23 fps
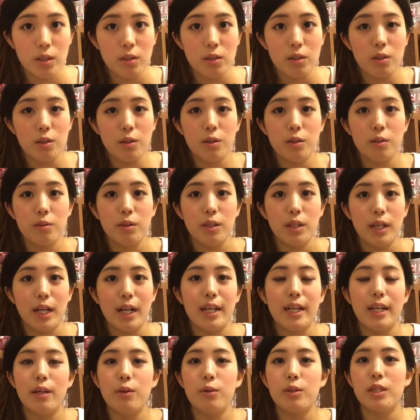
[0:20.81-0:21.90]
その
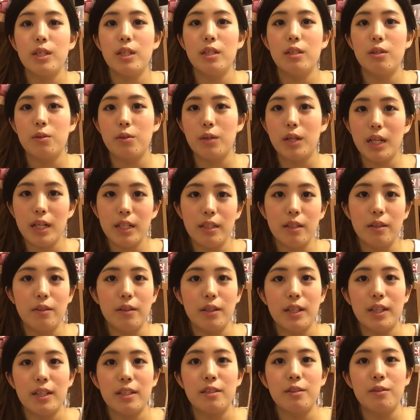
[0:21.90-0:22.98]
ガリレオシリーズを書いてる
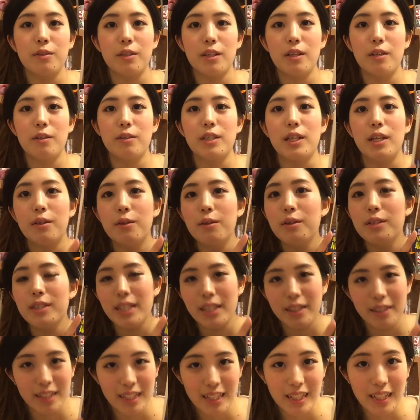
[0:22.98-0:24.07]
東野圭吾さんの
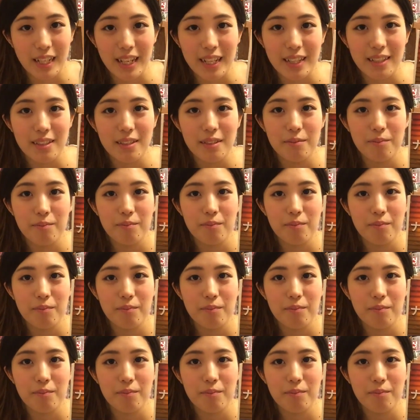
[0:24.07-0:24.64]
作品です。